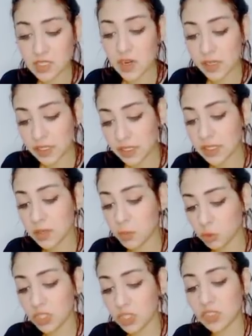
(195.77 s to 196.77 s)
نظرا
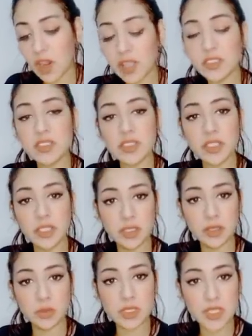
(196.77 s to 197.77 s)
لان الموضوع اتطرح كتير
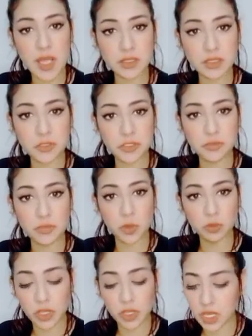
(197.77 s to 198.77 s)
جدا واتسالت
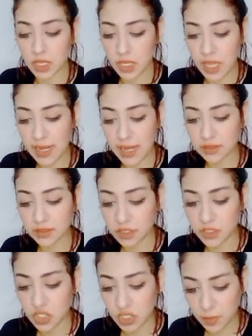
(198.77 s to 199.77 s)
فيه في موضوع
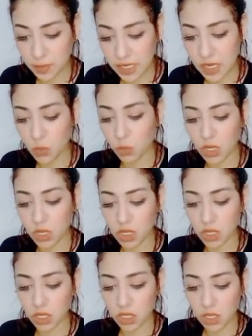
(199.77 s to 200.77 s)
حلقه شيكابالا و